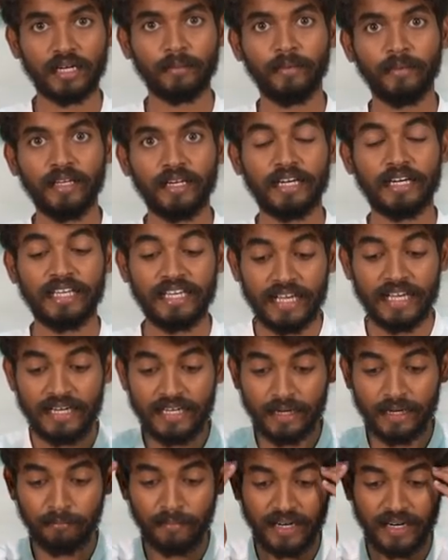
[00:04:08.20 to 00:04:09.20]
தன்மை இருக்குது நீங்கள்
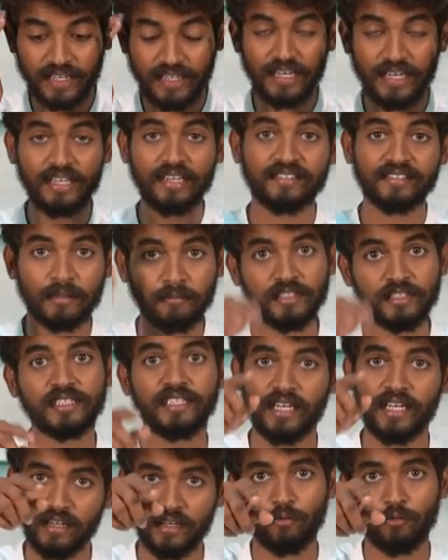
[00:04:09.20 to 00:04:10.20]
என்ன மனநிலையில்
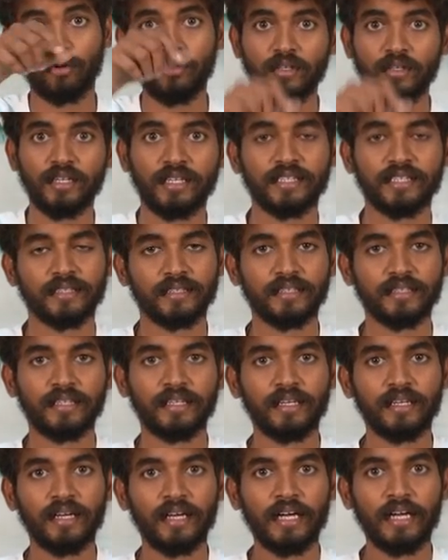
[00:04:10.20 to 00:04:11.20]
சமைச்சிங்கன்ற ஒன்றும் இருக்குது
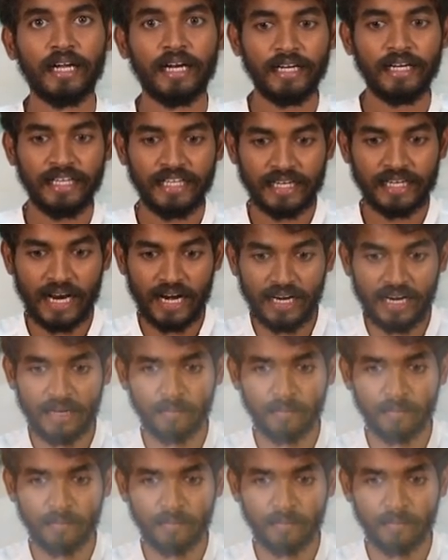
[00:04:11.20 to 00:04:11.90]
நீங்கள் நல்ல